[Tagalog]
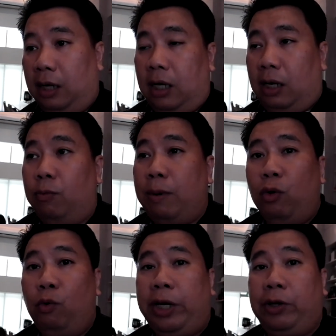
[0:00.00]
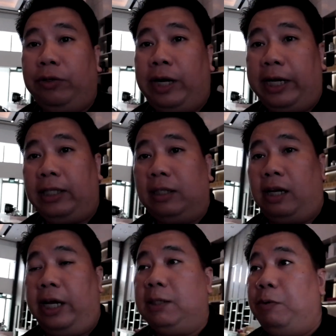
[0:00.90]
uh, kumakuha yung right
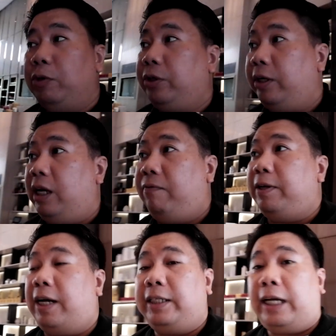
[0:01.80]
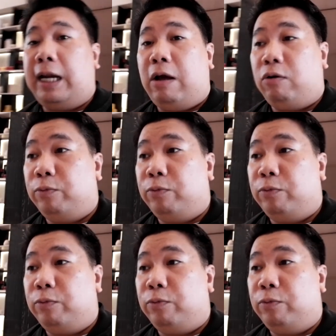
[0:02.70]
uh, exposure level niya kasi kailangan ko